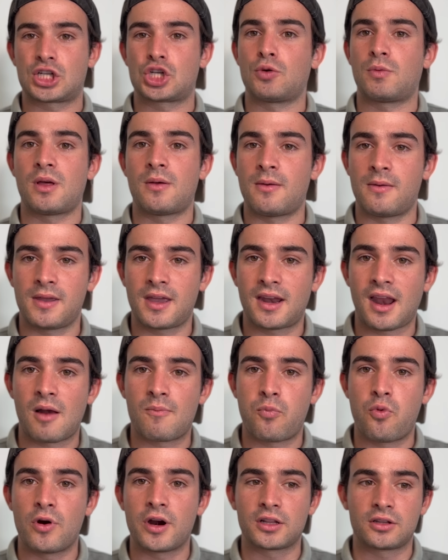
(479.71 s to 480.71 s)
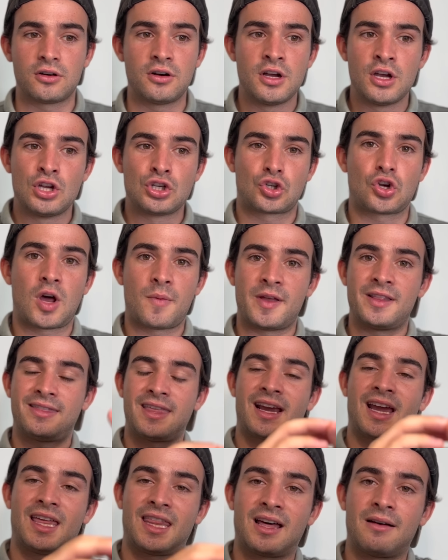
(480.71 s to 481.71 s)
sobrevivían al puerto,
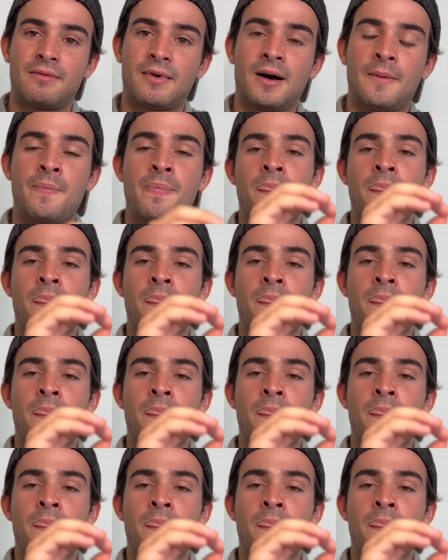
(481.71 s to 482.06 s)
solamente quedaba